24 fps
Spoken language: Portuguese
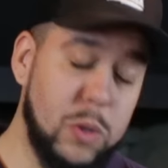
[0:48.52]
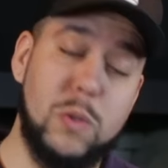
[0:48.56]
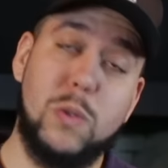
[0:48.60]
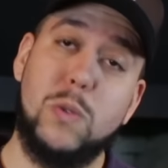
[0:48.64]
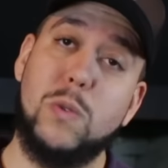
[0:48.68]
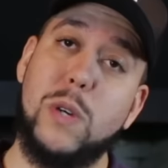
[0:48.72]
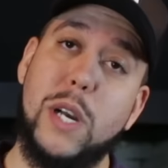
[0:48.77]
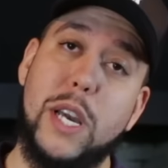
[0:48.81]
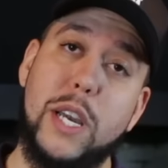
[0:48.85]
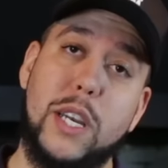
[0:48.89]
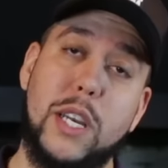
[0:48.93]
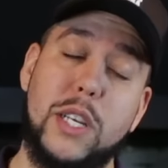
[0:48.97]

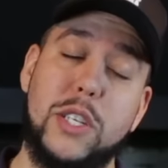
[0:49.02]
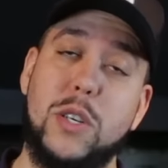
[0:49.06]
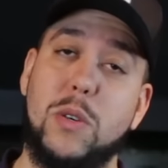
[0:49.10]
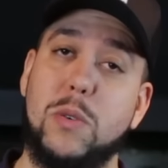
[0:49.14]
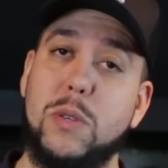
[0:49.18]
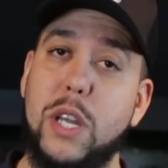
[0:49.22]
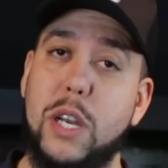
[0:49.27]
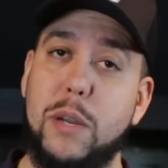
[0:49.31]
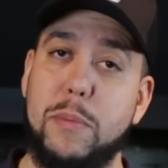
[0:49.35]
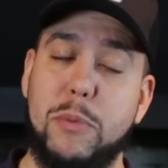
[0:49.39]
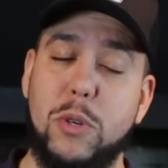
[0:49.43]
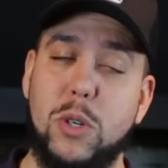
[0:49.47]
um requeijão
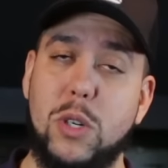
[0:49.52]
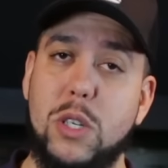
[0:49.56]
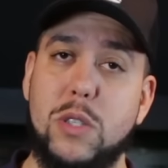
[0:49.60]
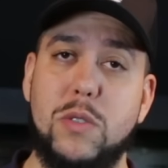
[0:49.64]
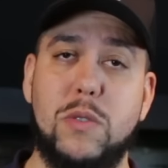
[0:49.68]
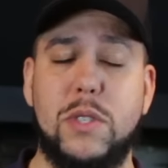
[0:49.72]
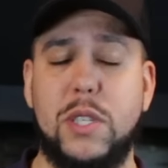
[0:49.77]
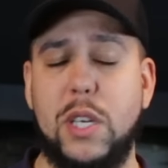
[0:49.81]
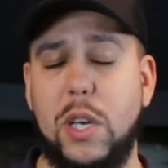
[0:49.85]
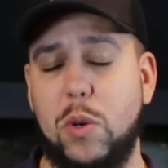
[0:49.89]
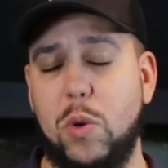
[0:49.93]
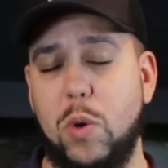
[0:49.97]
cremoso,
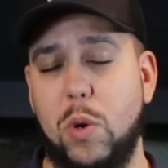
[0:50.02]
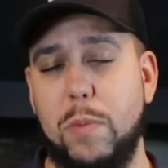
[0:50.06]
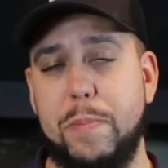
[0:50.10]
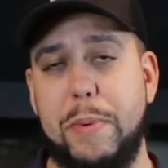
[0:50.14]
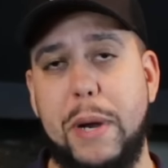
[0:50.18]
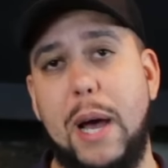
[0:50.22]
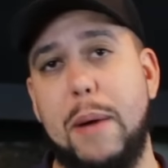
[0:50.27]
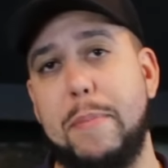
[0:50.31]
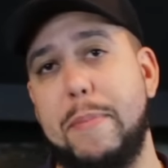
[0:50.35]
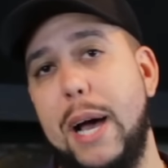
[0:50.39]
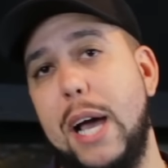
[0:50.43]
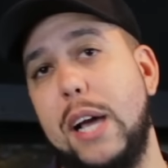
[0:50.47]
você
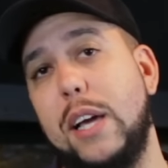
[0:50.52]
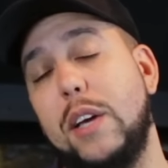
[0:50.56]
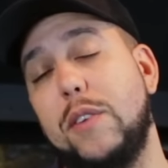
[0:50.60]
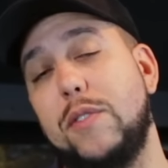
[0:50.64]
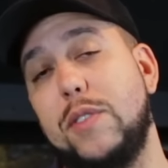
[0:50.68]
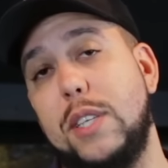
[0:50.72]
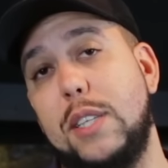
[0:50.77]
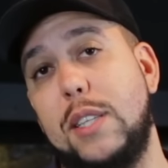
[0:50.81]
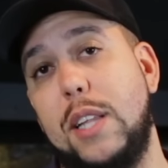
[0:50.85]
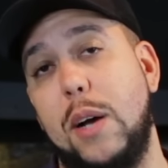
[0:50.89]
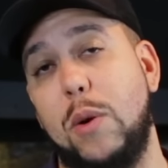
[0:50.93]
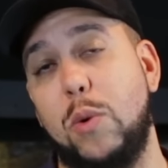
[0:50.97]
compra a marca que
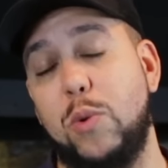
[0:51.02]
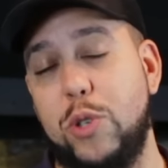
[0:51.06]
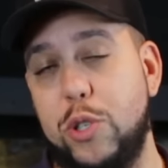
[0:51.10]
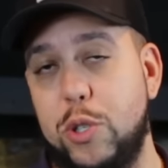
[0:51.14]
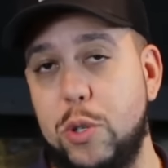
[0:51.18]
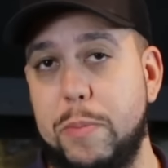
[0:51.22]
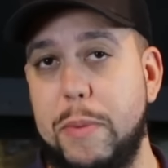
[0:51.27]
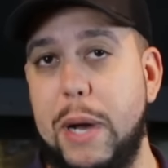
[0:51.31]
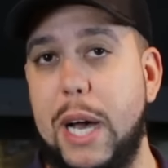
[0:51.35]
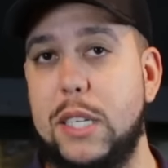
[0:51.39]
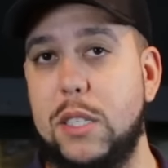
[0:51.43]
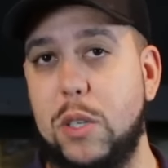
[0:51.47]
você está
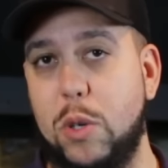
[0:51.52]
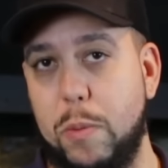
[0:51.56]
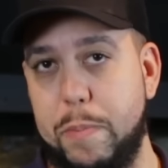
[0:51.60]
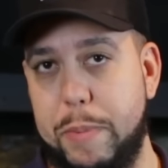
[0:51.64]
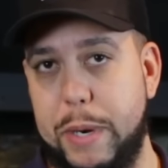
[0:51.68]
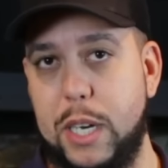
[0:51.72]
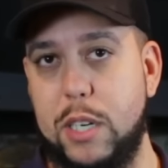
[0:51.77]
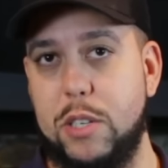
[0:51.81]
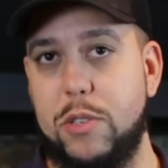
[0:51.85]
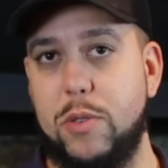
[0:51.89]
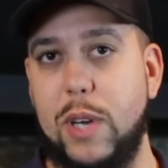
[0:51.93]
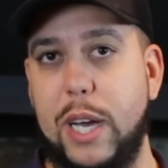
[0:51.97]
acostumado a
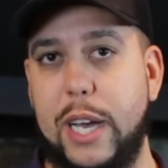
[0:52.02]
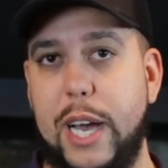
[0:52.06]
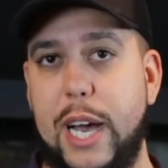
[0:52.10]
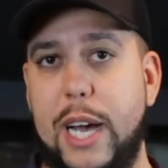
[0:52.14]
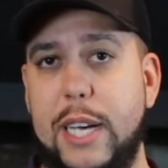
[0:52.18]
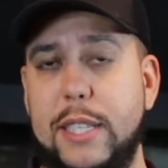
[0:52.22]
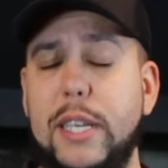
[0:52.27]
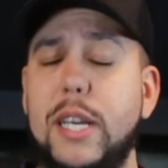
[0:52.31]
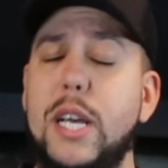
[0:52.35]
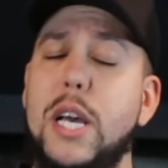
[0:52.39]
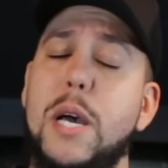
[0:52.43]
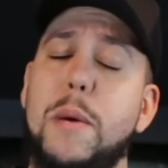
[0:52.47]
comprar na sua
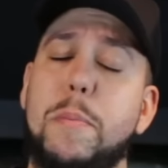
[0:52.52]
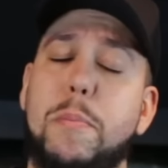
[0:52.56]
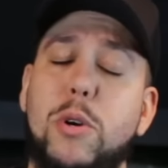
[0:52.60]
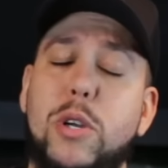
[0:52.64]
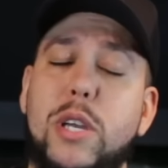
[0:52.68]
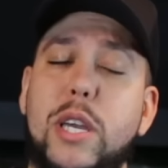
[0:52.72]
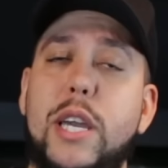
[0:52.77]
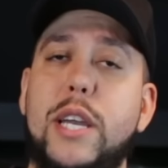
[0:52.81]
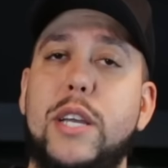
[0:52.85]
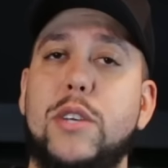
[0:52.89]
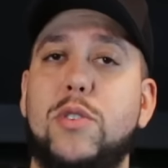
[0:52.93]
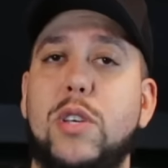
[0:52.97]
casa,
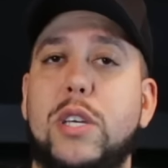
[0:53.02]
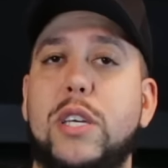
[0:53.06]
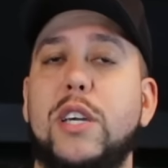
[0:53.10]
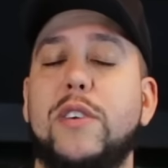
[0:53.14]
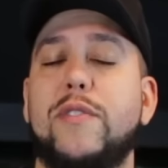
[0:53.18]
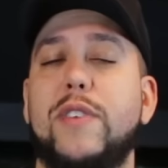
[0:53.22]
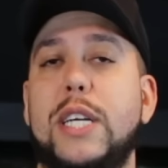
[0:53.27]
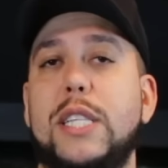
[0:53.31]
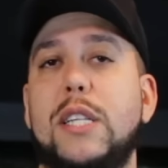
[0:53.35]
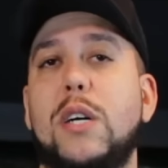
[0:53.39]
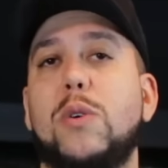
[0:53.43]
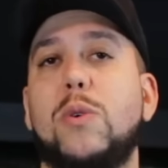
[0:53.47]
porque é isso aqui que
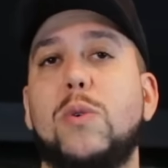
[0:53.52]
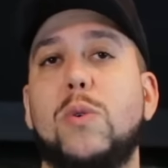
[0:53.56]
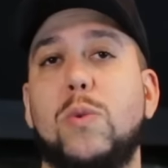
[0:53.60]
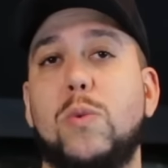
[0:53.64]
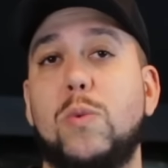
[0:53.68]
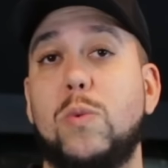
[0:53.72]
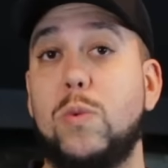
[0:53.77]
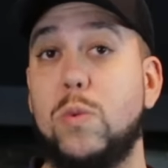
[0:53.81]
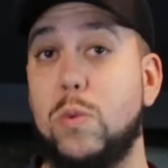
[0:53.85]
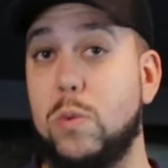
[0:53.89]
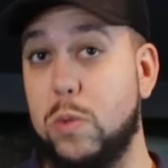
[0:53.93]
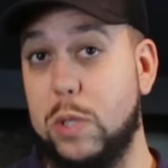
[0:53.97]
vai dar um,
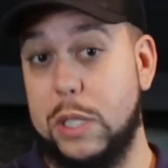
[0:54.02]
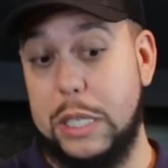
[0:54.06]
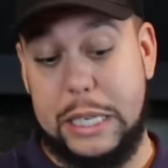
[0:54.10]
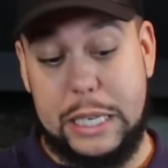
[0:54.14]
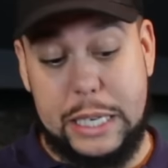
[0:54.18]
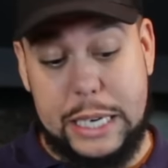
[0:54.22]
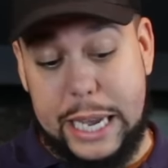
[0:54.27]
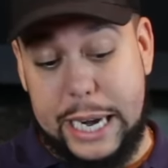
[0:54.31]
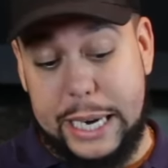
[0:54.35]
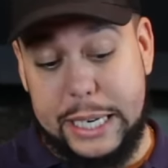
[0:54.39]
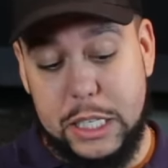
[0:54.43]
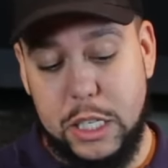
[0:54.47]
um,
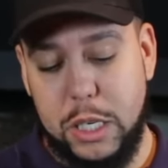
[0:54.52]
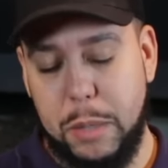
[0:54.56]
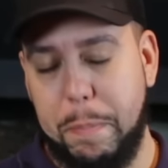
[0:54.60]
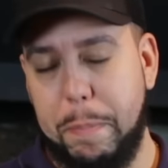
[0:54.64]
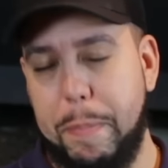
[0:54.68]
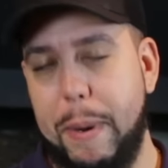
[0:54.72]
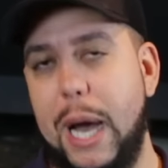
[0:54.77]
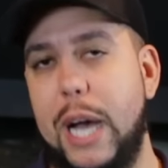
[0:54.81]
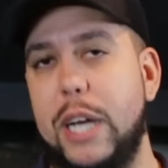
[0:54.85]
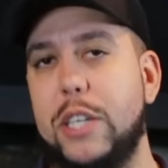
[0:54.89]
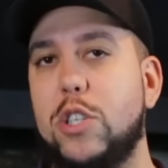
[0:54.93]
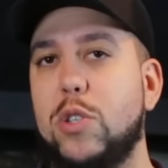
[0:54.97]
grande
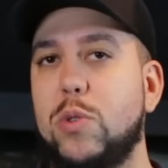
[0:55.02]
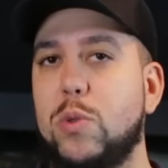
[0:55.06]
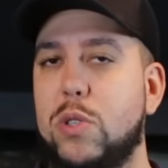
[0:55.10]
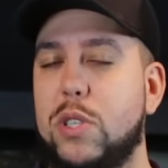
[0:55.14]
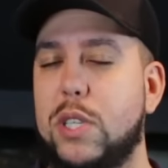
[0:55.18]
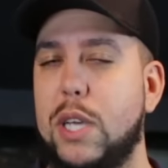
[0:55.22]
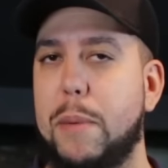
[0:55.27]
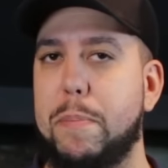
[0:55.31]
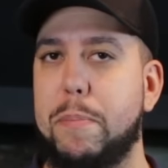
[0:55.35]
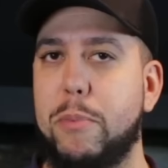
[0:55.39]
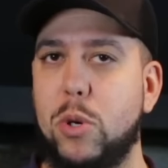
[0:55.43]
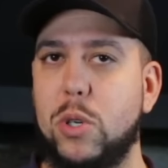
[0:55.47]
parte do
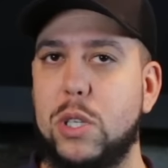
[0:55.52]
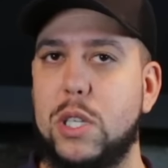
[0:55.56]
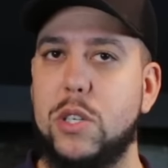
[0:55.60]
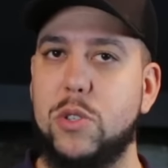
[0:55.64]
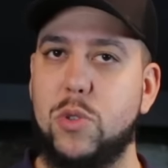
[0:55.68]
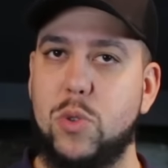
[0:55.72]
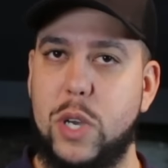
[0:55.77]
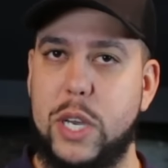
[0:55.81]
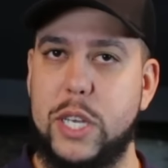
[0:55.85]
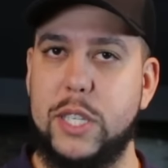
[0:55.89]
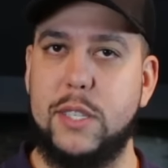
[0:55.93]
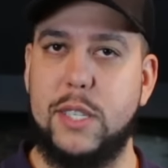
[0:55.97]
sabor da
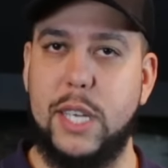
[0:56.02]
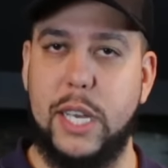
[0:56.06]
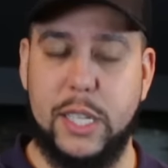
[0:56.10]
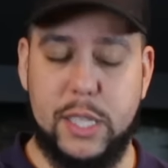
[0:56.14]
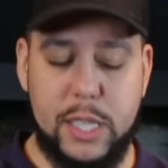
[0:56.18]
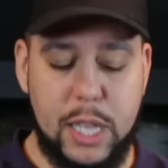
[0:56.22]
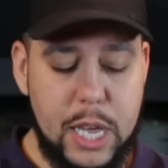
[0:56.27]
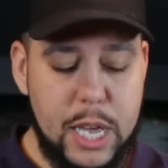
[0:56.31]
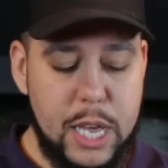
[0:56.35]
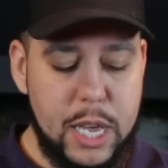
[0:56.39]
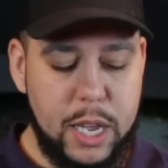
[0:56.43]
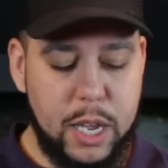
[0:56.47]
sua
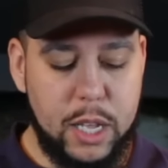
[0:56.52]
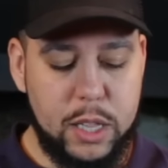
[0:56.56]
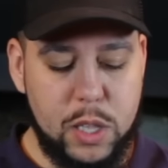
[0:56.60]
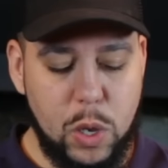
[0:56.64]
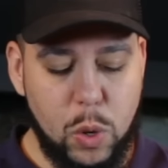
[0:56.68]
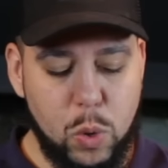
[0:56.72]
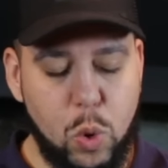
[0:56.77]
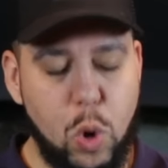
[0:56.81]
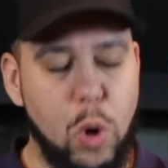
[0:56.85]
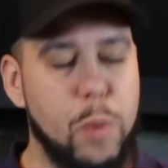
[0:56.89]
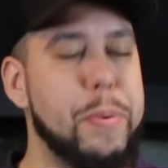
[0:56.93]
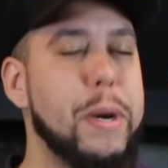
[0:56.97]
receita.
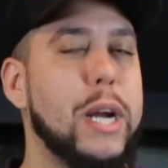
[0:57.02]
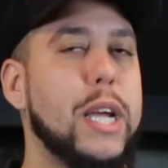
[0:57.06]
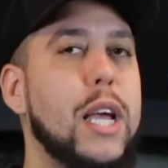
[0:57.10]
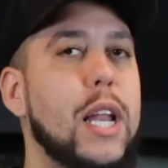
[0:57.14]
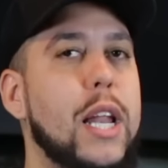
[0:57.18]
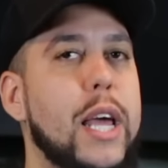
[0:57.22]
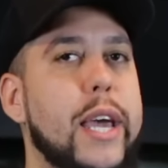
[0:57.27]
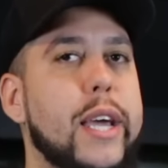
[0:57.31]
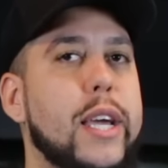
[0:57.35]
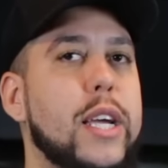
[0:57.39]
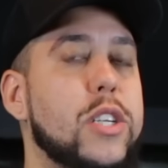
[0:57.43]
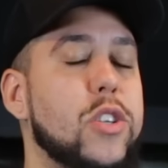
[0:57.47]
Então compra
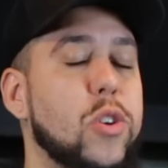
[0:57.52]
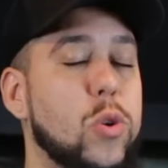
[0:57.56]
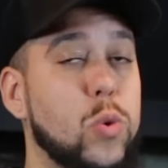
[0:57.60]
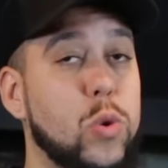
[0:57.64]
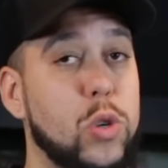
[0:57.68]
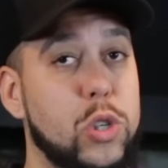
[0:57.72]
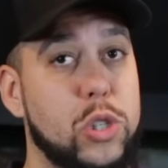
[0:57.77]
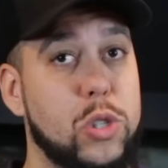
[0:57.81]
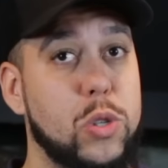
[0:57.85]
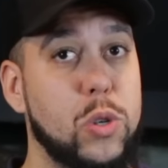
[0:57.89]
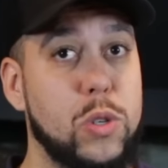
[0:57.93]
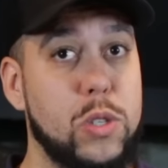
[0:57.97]
aquele requeijão
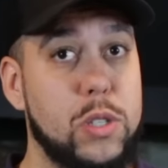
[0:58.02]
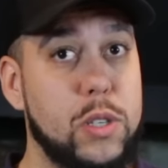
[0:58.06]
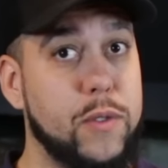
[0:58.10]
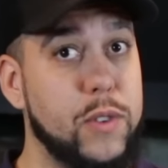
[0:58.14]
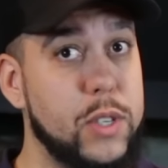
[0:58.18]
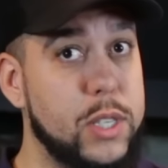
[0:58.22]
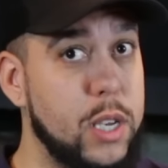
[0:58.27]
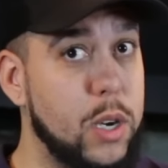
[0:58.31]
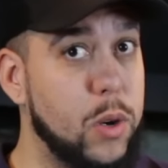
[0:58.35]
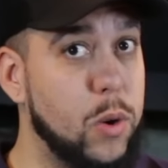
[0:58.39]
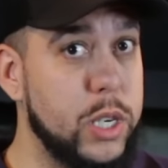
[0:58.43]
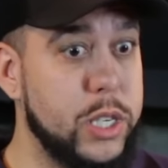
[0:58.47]
gostoso que
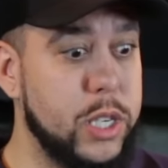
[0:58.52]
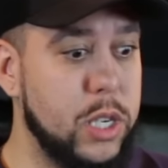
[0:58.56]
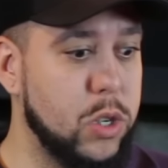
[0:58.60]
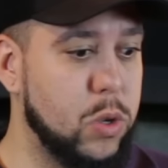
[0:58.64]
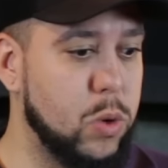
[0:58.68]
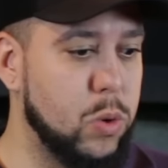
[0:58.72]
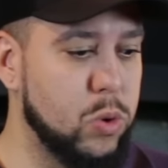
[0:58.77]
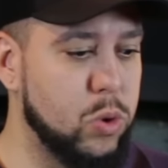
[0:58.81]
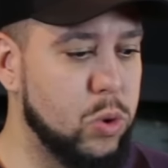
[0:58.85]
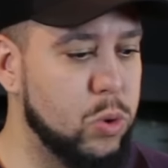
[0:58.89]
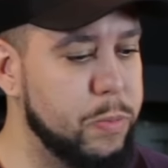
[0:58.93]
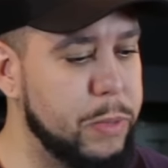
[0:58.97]
você gosta de
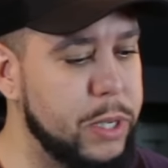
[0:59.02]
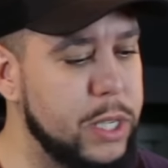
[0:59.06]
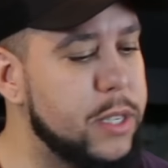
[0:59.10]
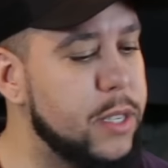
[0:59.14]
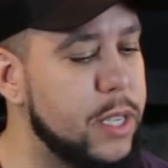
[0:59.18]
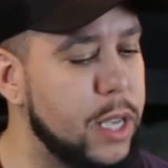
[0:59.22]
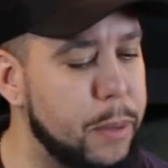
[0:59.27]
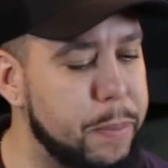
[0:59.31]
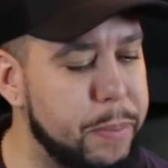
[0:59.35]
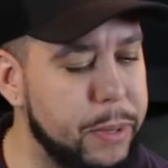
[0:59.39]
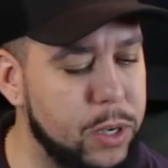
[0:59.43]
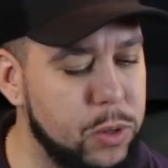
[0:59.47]
consumir
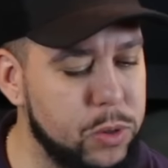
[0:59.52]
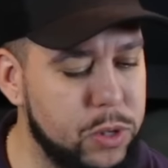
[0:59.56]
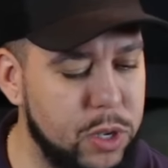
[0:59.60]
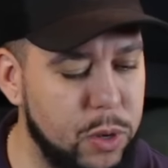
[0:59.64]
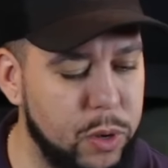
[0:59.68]
sempre no